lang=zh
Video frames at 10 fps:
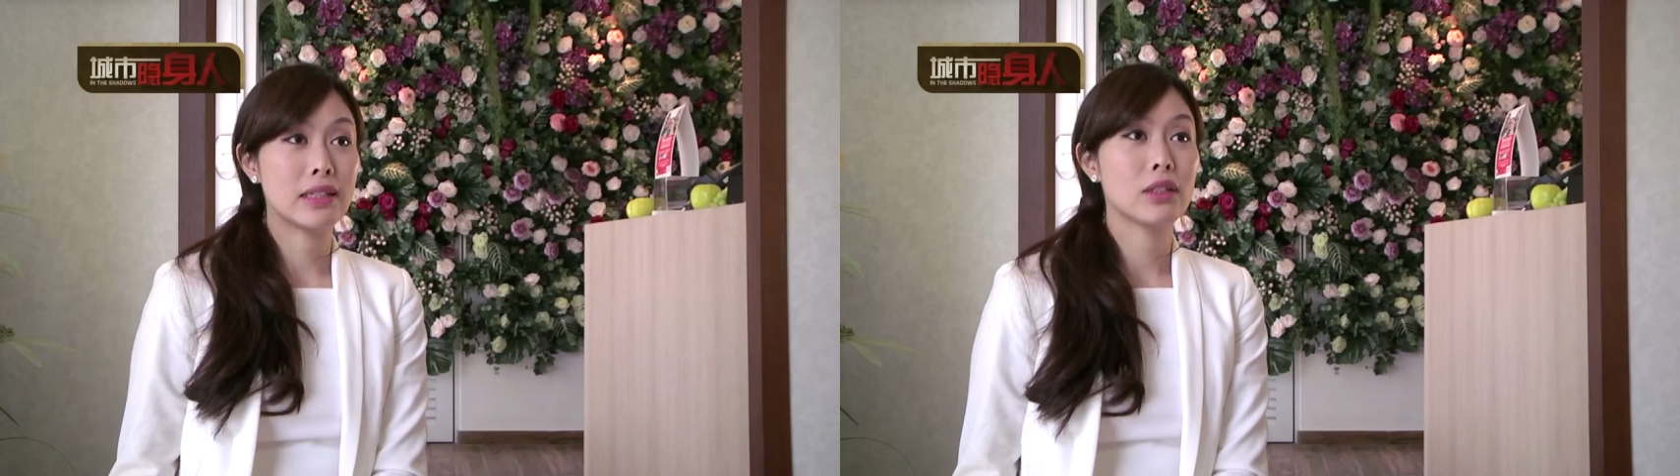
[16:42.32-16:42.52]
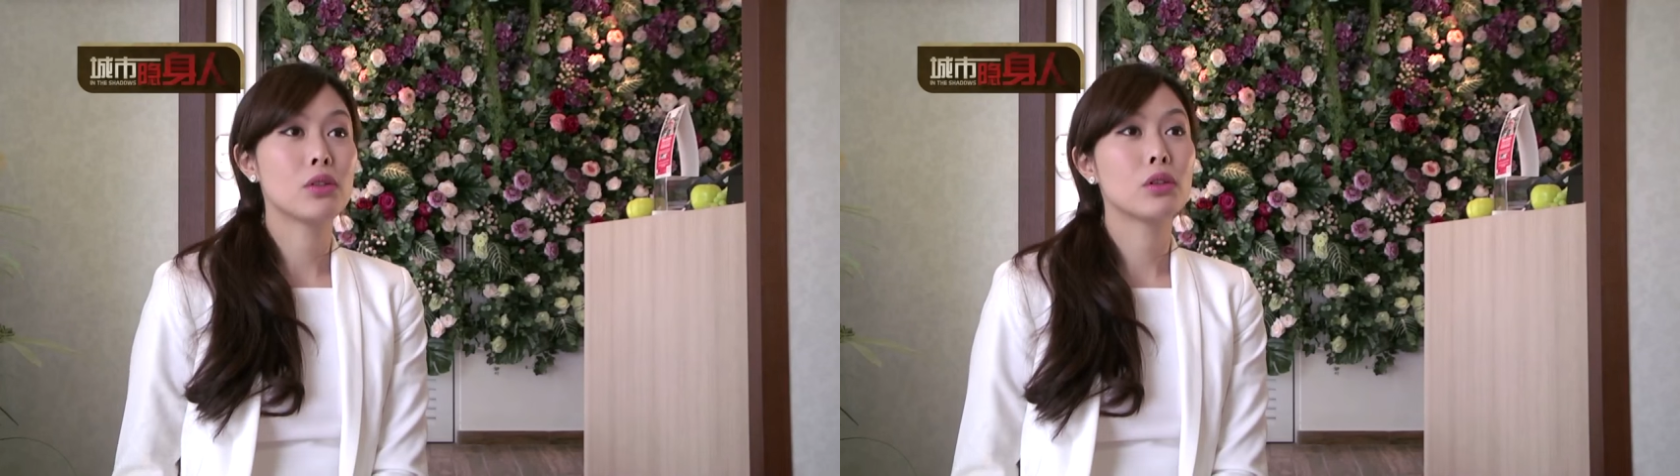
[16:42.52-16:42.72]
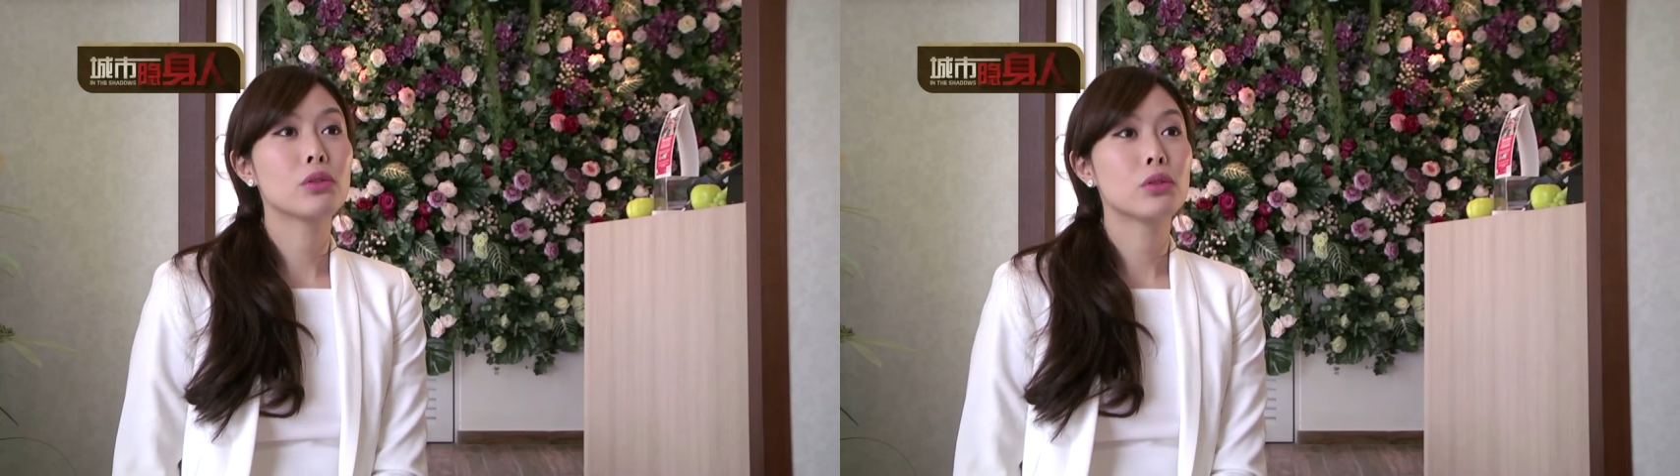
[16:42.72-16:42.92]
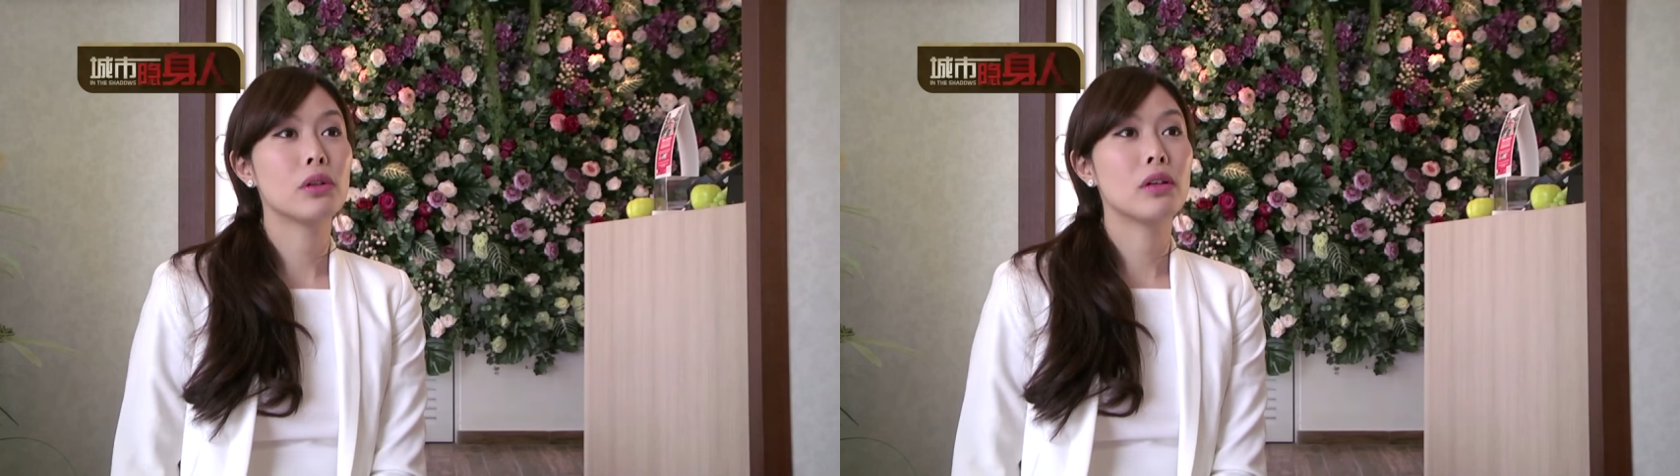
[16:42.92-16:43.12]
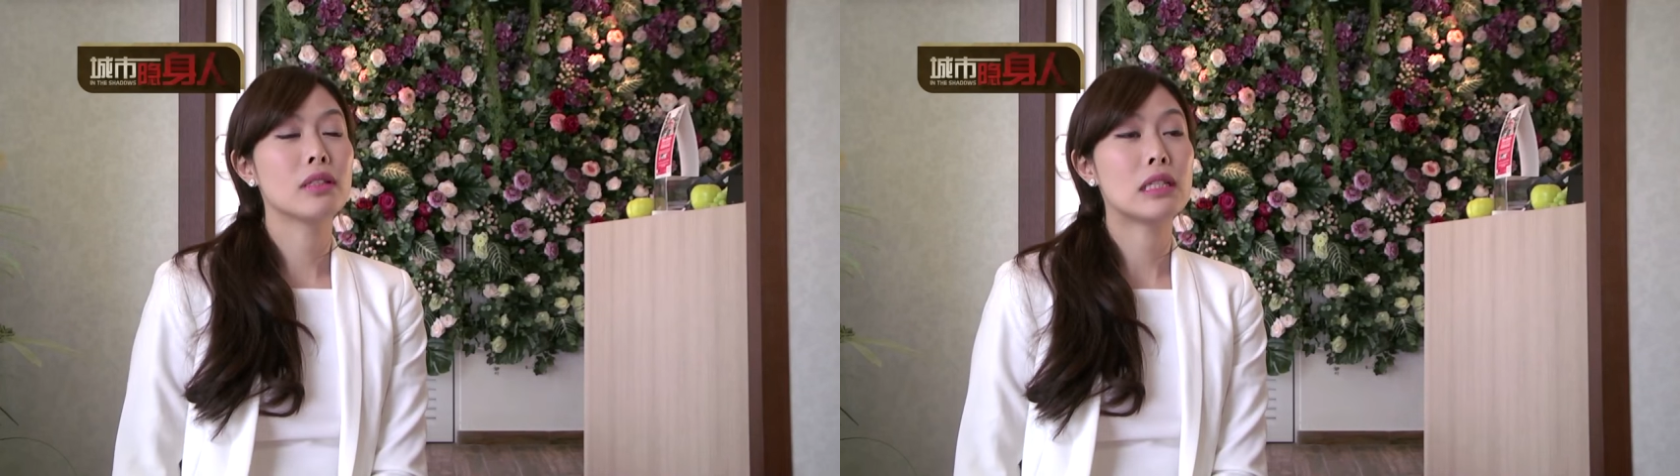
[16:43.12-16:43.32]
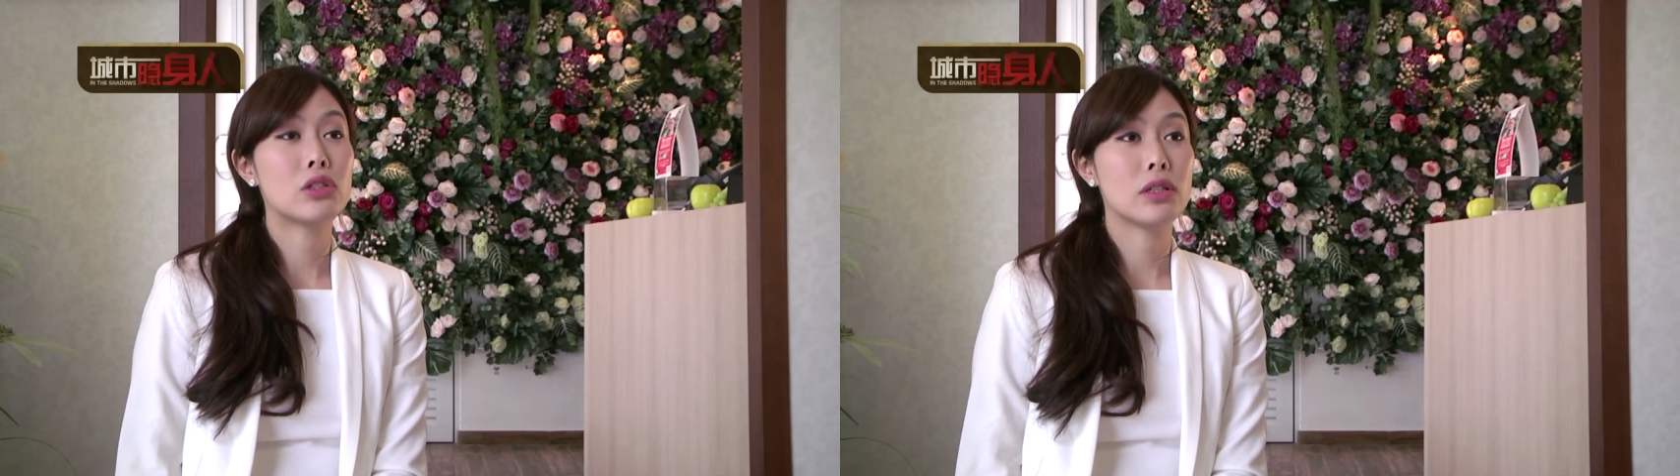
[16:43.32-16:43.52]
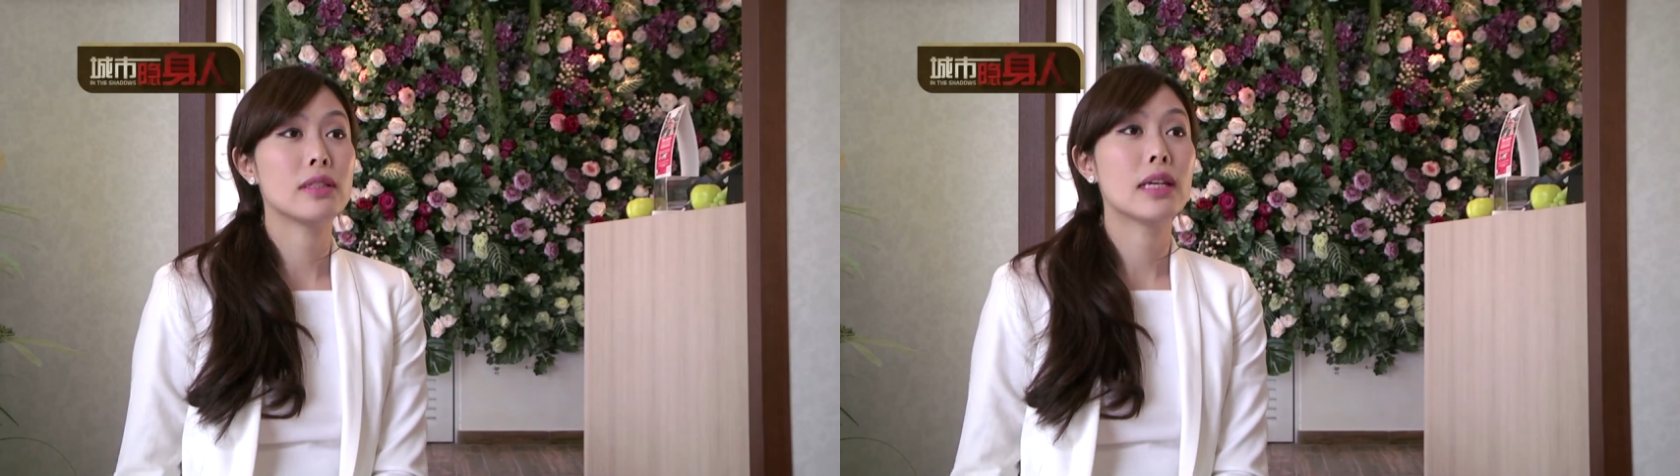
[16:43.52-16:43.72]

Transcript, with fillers: 年的工作，吸取一